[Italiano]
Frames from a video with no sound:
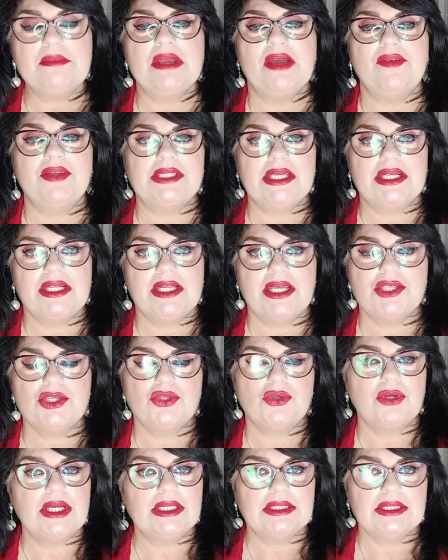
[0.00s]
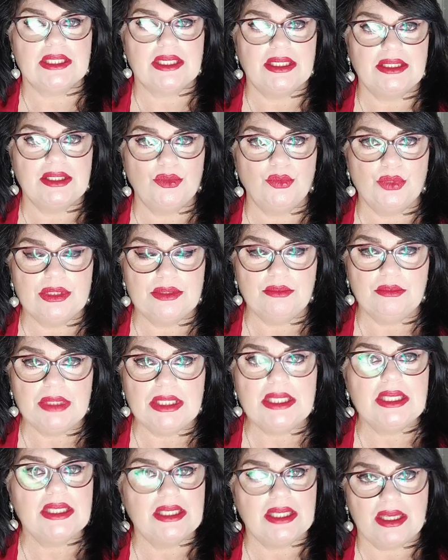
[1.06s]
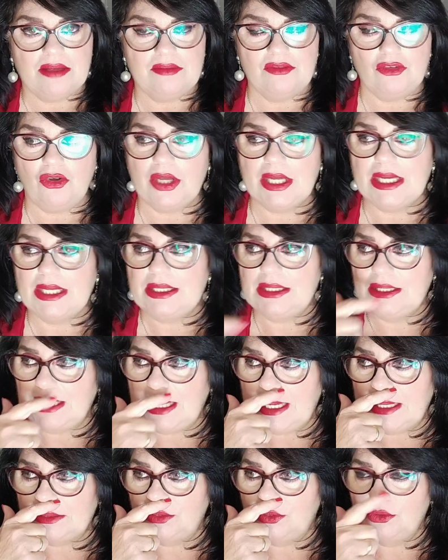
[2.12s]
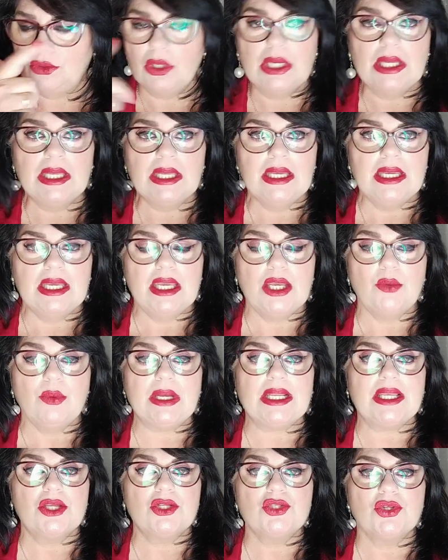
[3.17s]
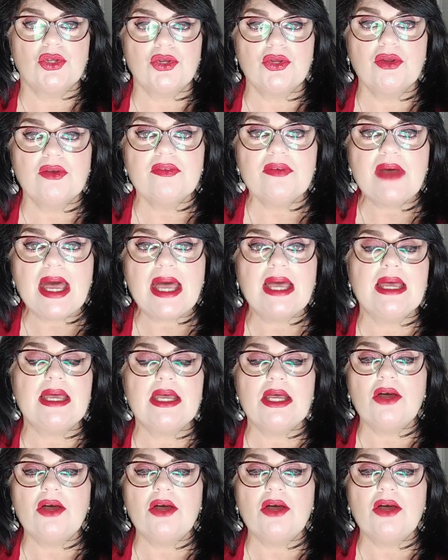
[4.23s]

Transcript: Mi avete richiesto un Get Ready With Me che vi ho caricato eh, qualche giorno fa,